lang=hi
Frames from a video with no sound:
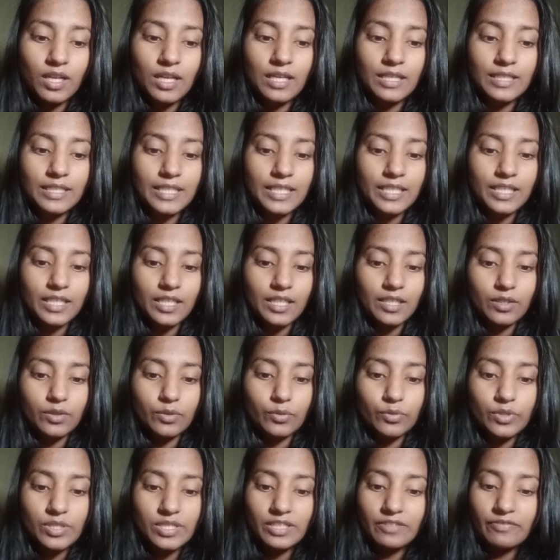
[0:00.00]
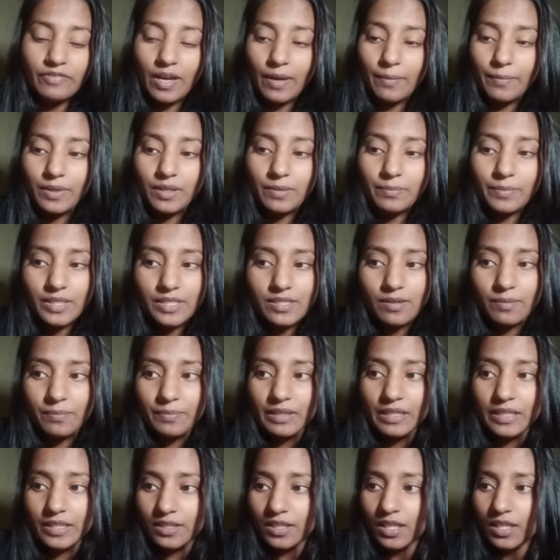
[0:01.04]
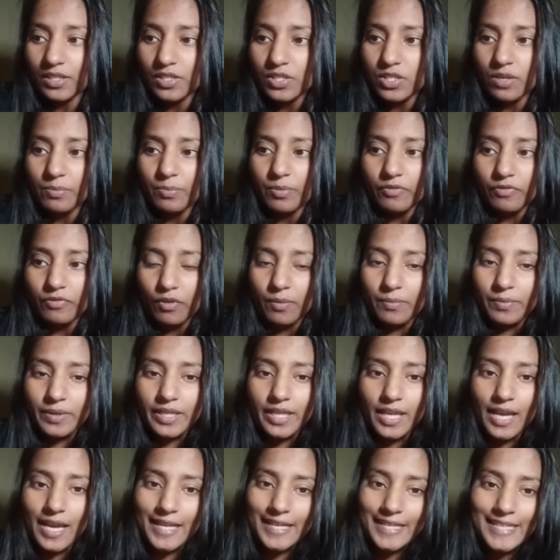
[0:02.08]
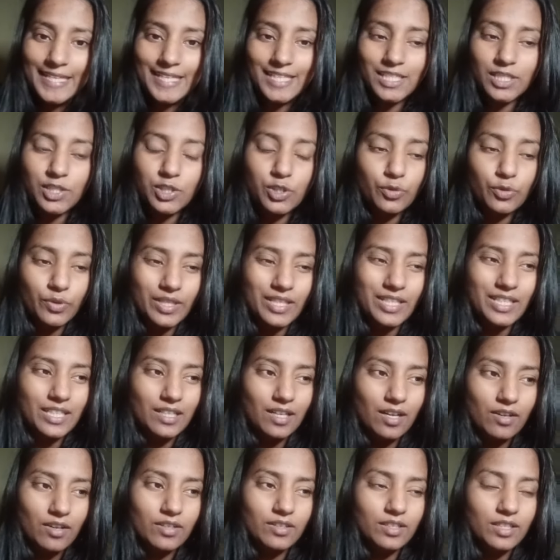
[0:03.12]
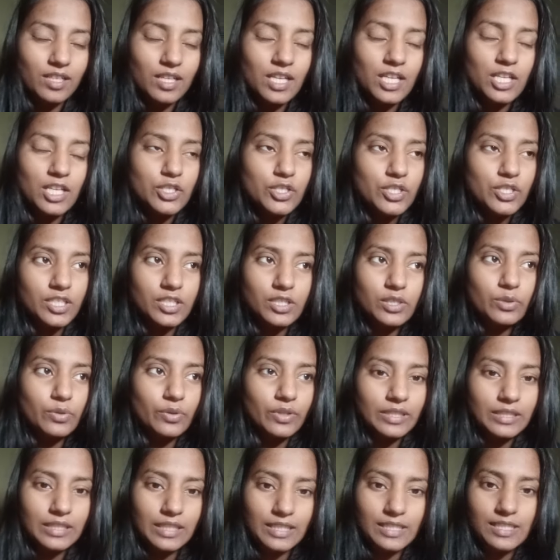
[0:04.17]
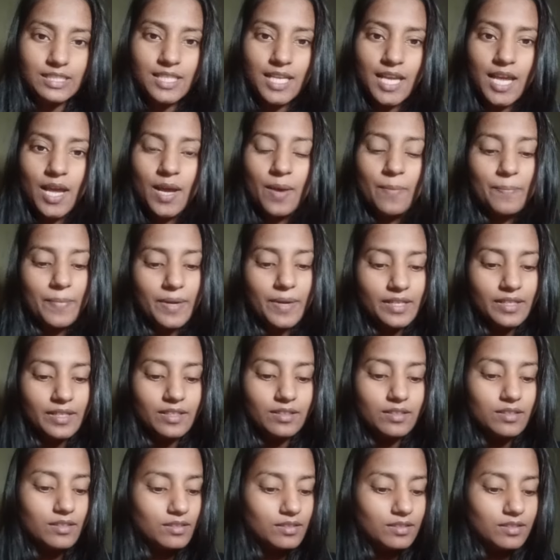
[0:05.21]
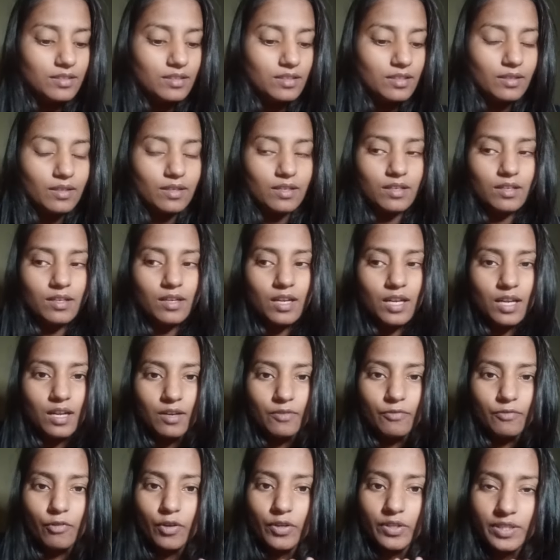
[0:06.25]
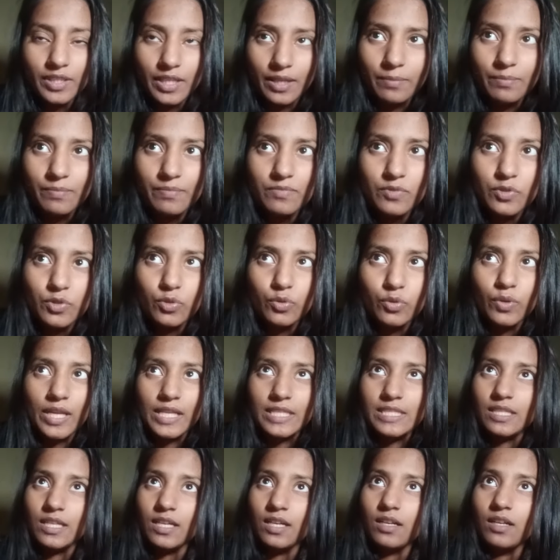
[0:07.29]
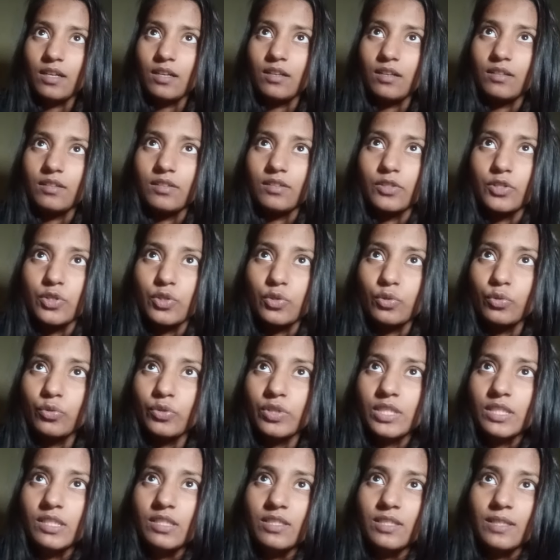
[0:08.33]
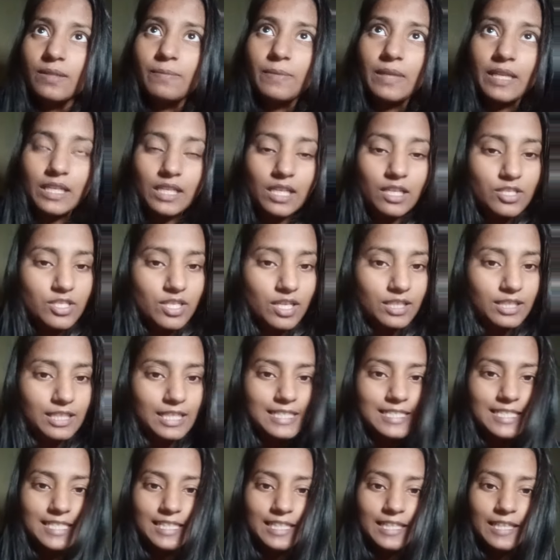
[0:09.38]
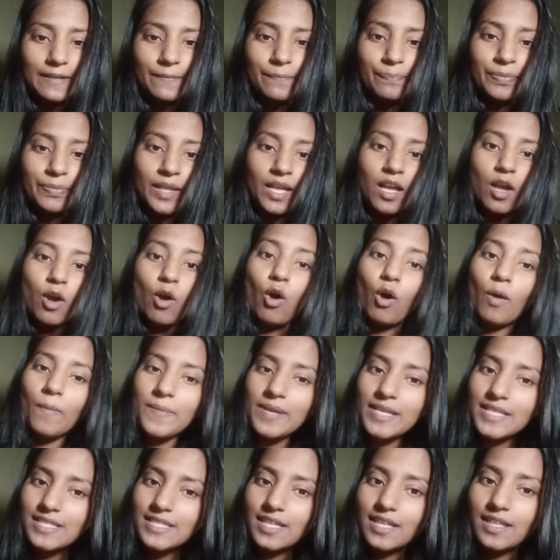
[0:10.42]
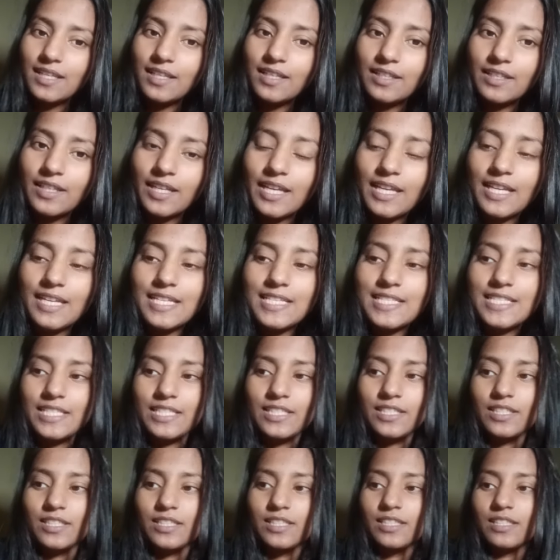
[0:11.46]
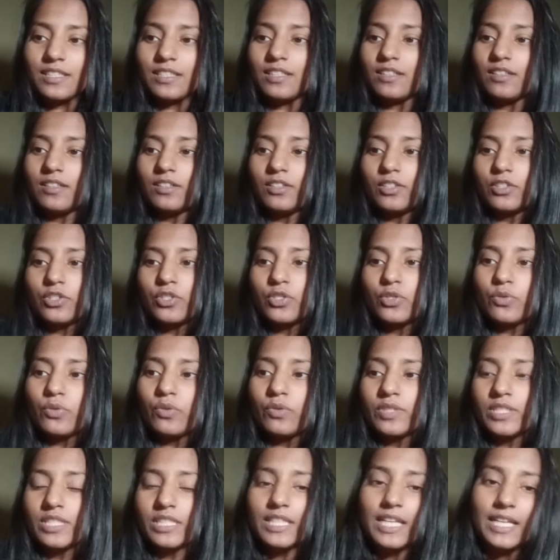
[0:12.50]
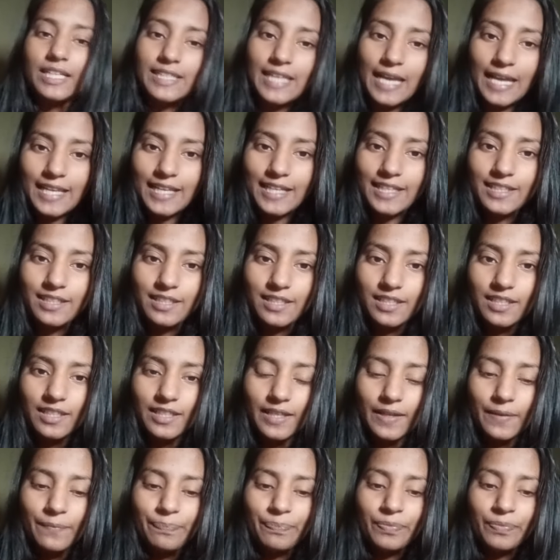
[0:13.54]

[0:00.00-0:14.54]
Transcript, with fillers: कि उसकी फैमिली में सब ने इतना अच्छा परफॉर्म किया एंड ही इज़ डूइंग शी इज़ डूइंग दिस बट फॉर देम जो ऐसा uh, जो दूसरे स्ट्रीम लेना चाहते हैं जिनकी हॉबीज़ अलग हैं जिन uh, जो जिनका टैलेंट अलग है